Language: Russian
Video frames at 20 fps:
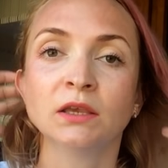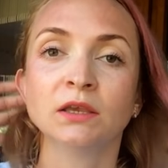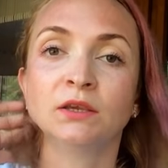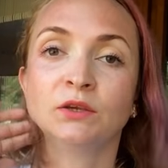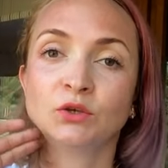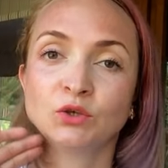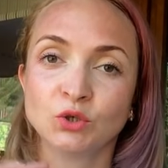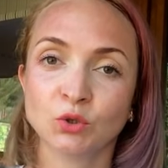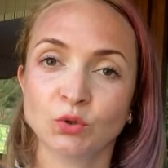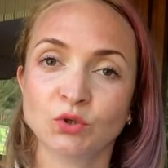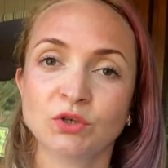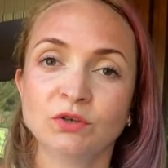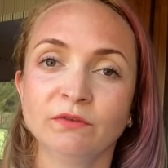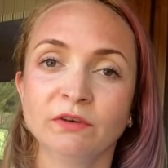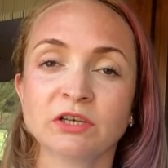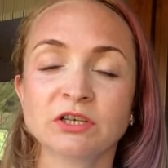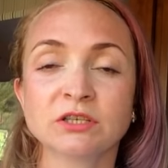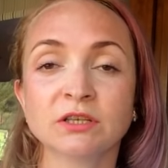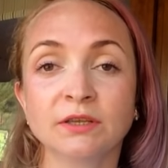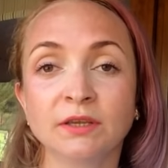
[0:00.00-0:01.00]
И еще очень
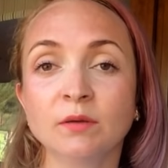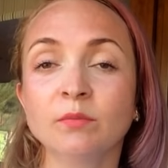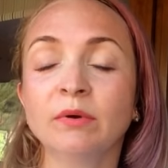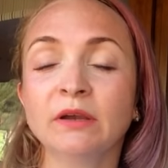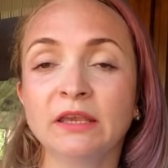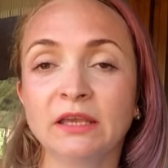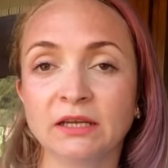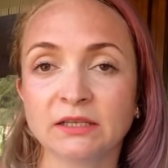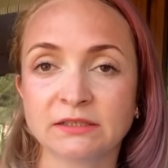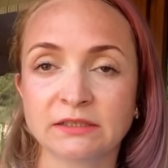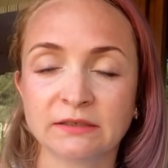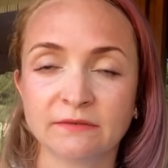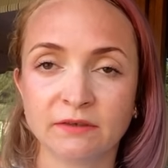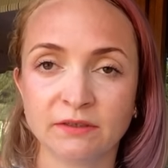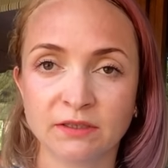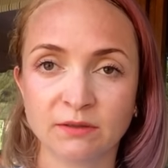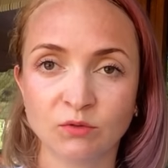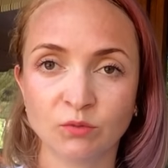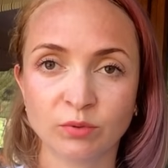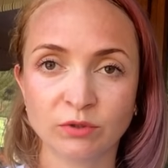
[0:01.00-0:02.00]
важно не бояться в
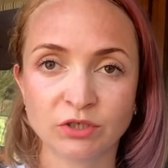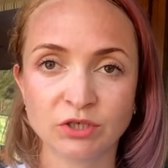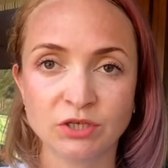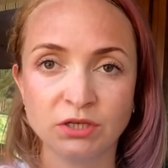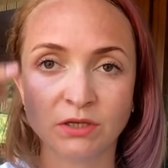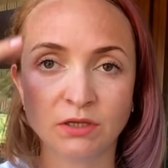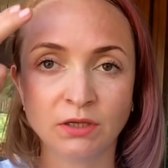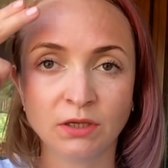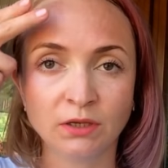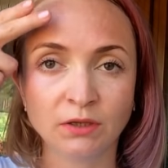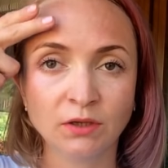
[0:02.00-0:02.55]
этом упражнении.